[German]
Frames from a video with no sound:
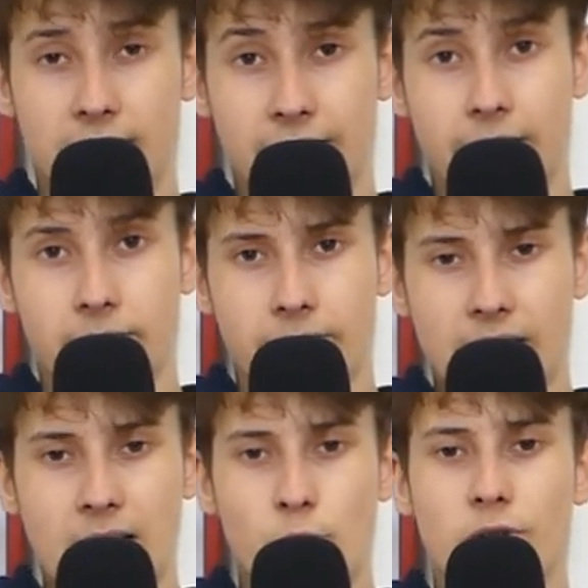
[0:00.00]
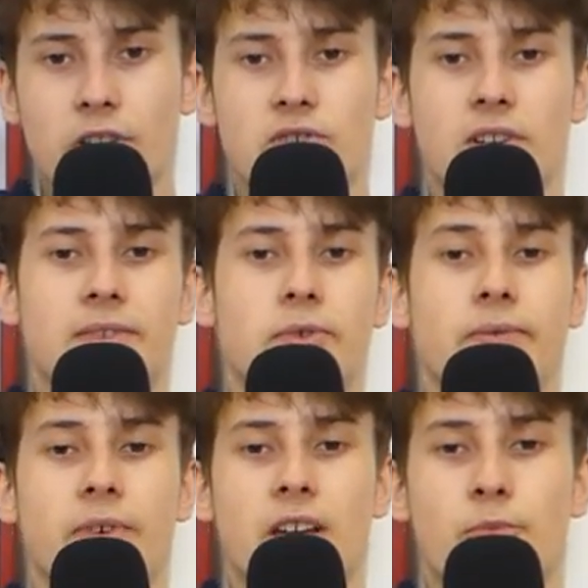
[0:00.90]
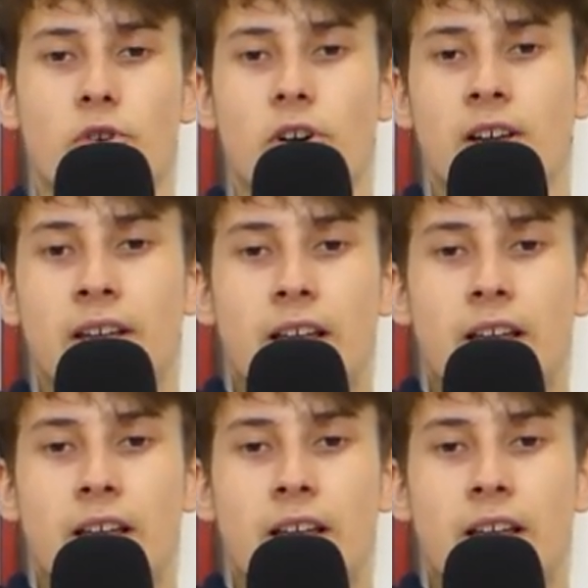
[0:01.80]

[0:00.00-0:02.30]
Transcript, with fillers: gegen Freiburg natürlich für die Freiburger.